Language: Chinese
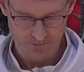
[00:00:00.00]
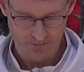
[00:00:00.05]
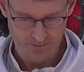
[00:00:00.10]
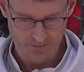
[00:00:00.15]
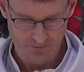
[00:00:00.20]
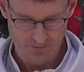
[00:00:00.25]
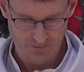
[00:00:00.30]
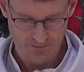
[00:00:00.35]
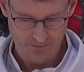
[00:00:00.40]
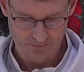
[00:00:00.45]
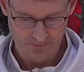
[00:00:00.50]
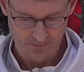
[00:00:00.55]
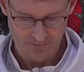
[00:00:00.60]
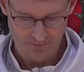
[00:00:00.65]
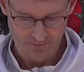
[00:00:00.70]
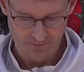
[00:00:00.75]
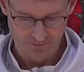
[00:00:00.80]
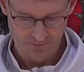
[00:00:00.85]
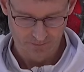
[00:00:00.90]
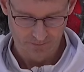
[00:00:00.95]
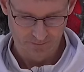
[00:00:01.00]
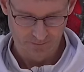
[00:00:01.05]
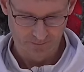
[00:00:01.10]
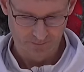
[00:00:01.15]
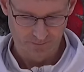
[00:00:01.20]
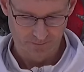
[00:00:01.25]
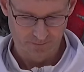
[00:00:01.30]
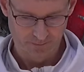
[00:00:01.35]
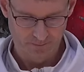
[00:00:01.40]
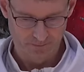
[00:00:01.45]
请你指
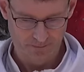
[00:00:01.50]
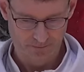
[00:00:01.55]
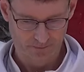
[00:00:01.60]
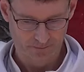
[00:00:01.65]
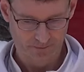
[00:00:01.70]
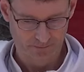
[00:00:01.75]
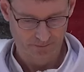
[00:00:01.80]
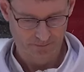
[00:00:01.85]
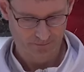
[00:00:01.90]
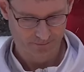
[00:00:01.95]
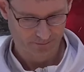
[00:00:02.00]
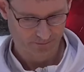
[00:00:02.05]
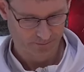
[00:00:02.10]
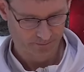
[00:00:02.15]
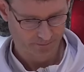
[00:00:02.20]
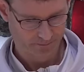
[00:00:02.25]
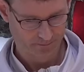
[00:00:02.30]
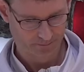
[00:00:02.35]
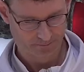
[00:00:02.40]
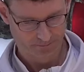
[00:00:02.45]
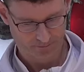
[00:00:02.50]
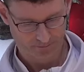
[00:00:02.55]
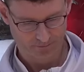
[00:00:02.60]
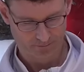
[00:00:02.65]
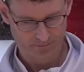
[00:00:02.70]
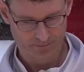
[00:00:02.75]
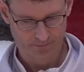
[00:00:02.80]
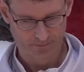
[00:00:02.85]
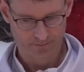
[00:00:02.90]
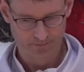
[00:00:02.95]
导我们的思
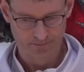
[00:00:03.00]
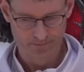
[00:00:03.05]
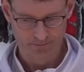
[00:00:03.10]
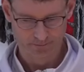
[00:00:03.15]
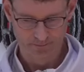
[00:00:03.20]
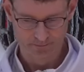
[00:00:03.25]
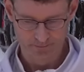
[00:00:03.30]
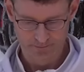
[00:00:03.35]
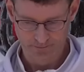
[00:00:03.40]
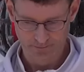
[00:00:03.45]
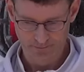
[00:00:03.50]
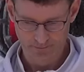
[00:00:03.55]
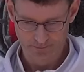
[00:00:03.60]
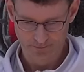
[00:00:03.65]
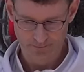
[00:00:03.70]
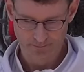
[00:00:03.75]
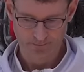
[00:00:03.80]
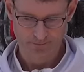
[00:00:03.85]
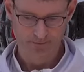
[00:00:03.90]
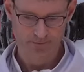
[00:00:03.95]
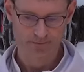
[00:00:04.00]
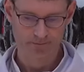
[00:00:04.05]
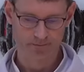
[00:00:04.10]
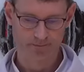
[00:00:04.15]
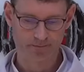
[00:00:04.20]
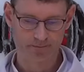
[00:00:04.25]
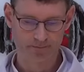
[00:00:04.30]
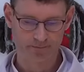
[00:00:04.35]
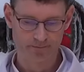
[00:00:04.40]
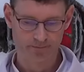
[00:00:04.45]
想和言
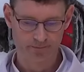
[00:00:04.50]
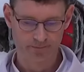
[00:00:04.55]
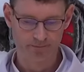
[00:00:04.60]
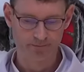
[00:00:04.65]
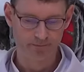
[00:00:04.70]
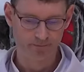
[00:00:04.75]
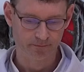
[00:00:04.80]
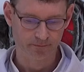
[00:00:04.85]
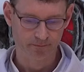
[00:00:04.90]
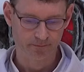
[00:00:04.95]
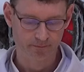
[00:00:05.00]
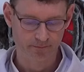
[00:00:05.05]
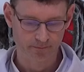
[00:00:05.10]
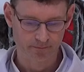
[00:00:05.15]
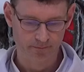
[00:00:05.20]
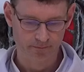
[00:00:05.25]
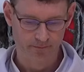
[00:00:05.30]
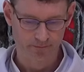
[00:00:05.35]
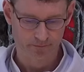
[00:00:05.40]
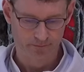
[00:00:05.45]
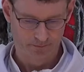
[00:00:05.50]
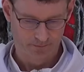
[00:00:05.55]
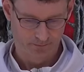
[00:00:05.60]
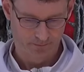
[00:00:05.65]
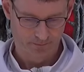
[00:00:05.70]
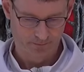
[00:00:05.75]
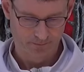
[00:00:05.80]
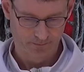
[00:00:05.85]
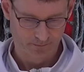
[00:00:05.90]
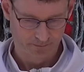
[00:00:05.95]
行，使一切
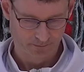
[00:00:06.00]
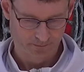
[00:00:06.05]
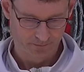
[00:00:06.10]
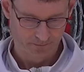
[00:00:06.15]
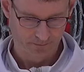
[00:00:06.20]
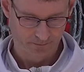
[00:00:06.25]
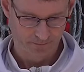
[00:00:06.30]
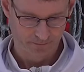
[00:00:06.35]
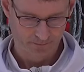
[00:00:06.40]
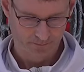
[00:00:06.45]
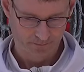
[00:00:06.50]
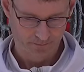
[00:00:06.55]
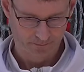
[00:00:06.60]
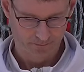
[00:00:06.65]
都增加